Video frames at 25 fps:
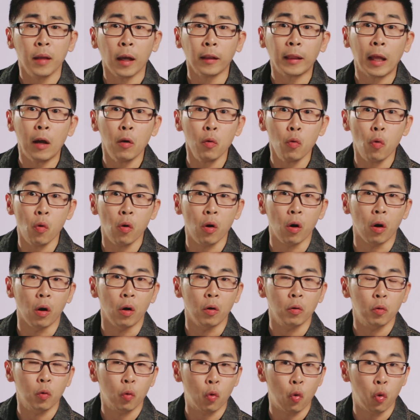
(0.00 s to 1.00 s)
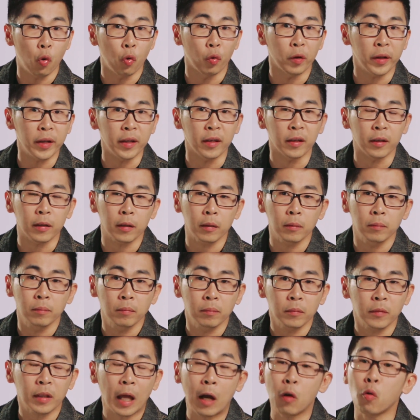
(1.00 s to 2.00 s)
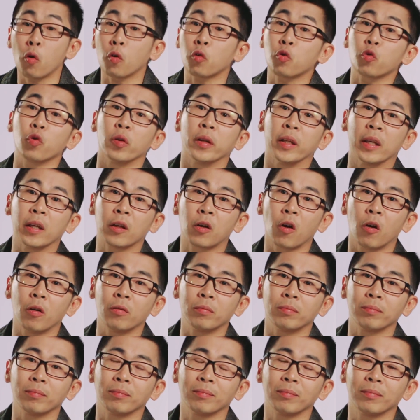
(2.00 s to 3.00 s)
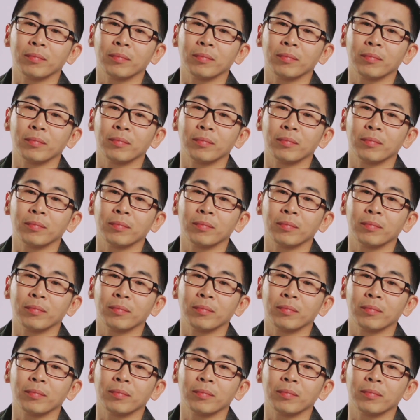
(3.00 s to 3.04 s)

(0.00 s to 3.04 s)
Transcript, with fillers: 他当过苦力，当过水泥工，